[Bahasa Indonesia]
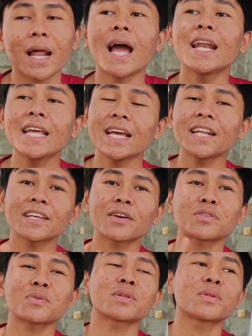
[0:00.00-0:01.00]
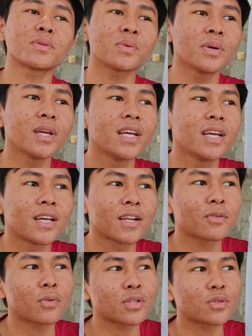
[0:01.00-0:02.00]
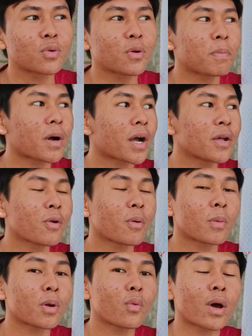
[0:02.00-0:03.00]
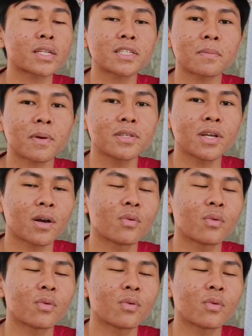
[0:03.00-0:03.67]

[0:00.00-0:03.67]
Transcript: Ada yang request waktu itu request suruh pakai nomor WhatsApp aja.